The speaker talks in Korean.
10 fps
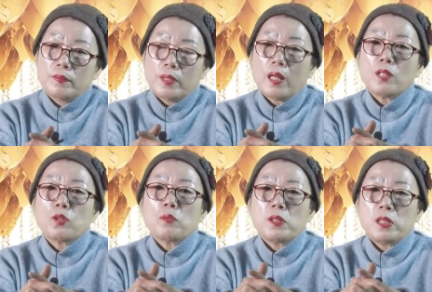내가
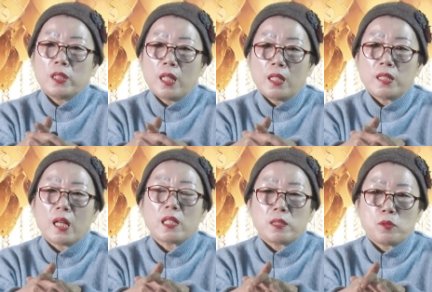소름 끼친 게 아니라
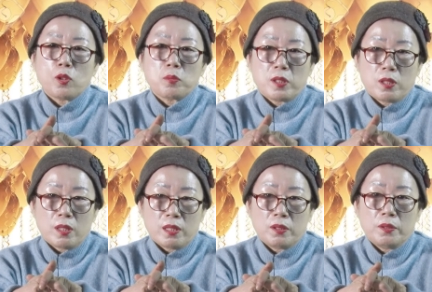제가 지금 소름
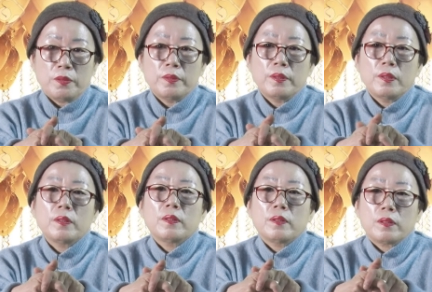끼쳐야죠.
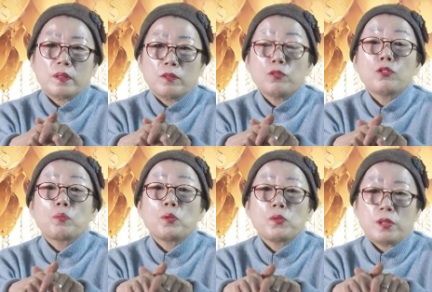그러 눈으로
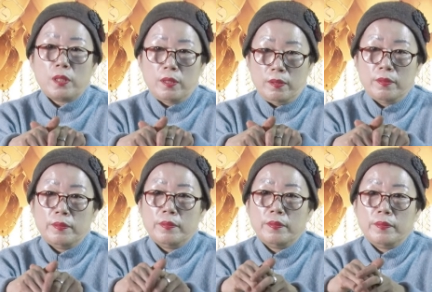본 듯이.
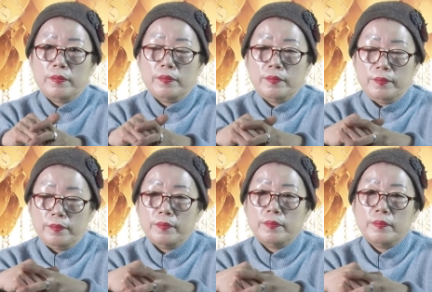음.
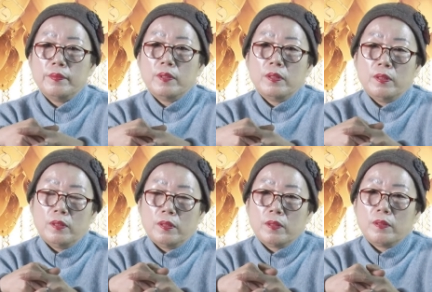음.
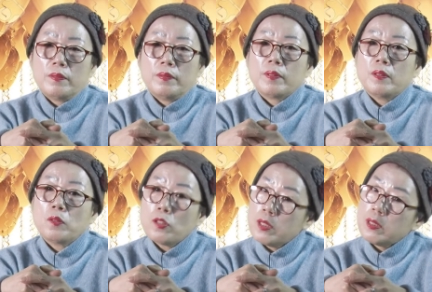혹시 있을까요? 그리고
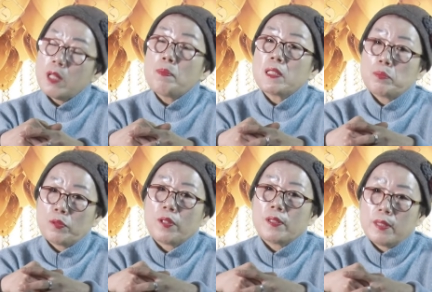거진 7,
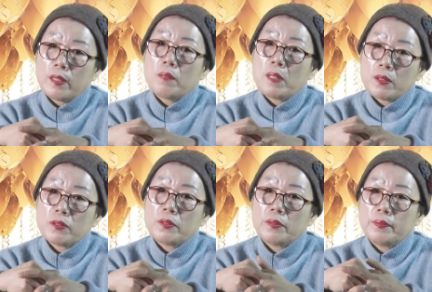80%가 그렇게
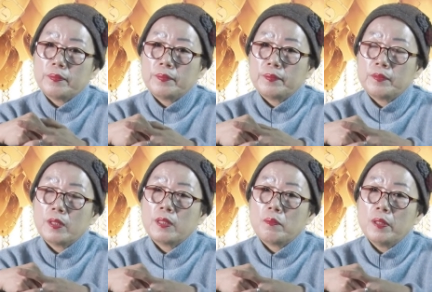맞춰요. 음.
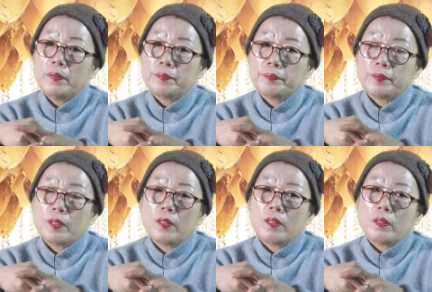왜냐면
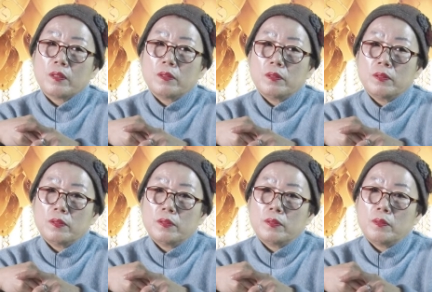그,
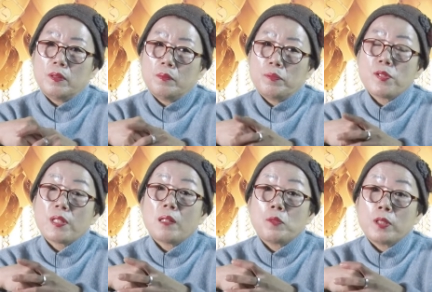그
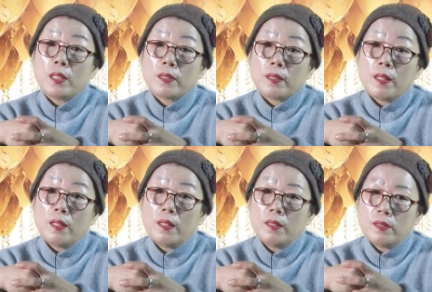
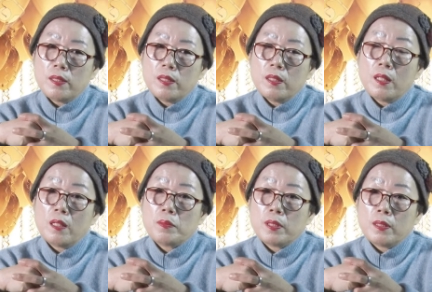불살머니라든가
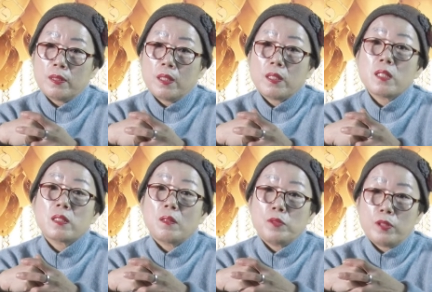신장할아버지라든가
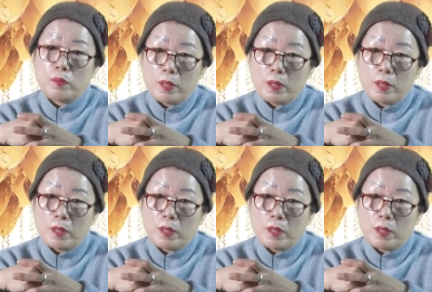대신아민들이